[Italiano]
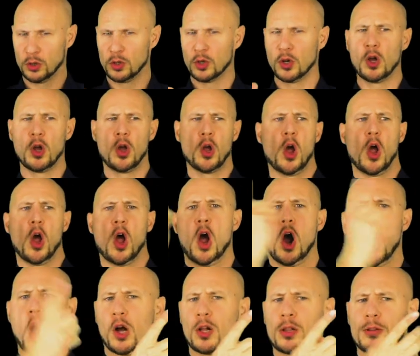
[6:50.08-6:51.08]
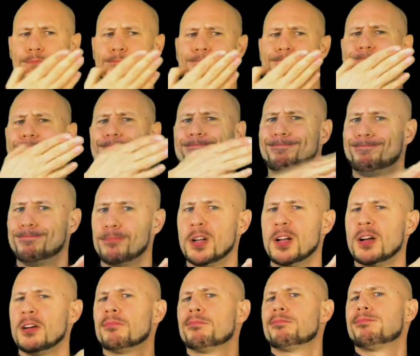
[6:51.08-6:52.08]
degli ordini monastici del
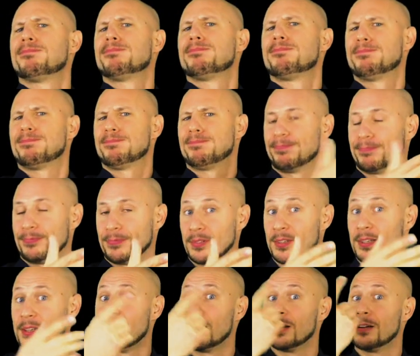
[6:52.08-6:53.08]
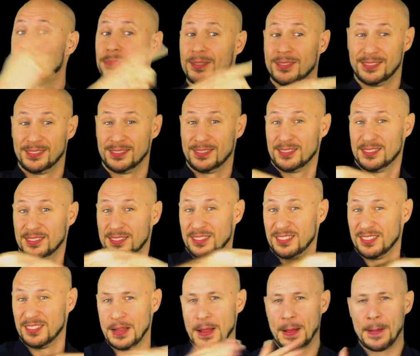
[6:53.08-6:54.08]
1798.
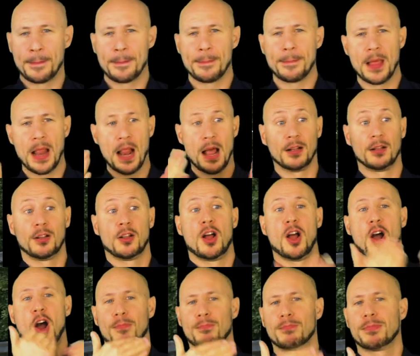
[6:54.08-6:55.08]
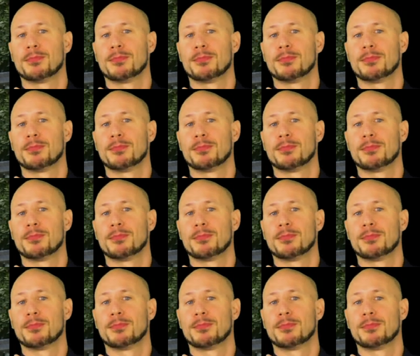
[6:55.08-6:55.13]
Particolare è il fatto che qui